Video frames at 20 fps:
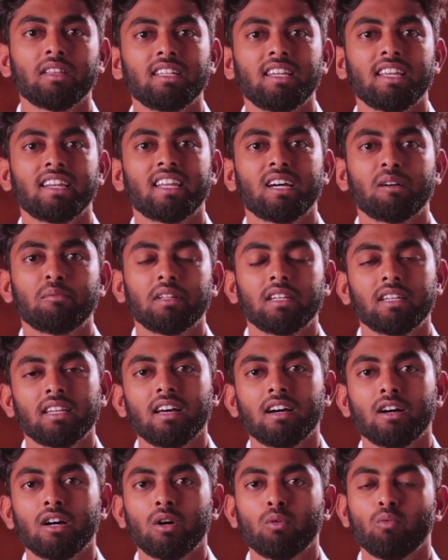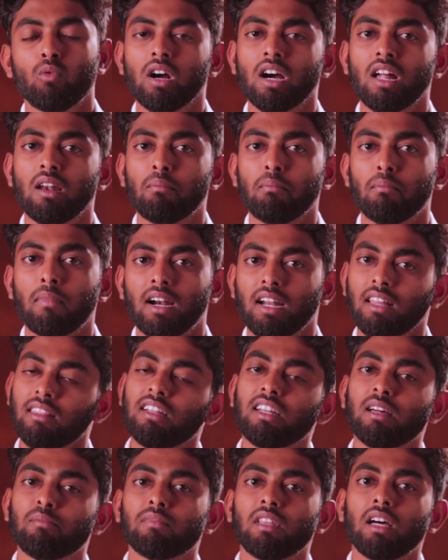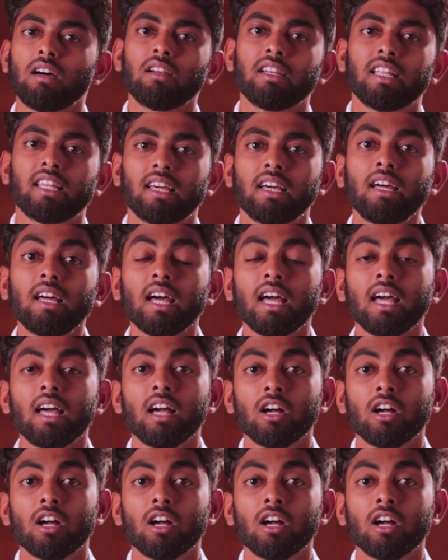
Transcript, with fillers: பதில் என்ன அப்படின்னா உங்கள் மனதிடம் தான் நீங்கள்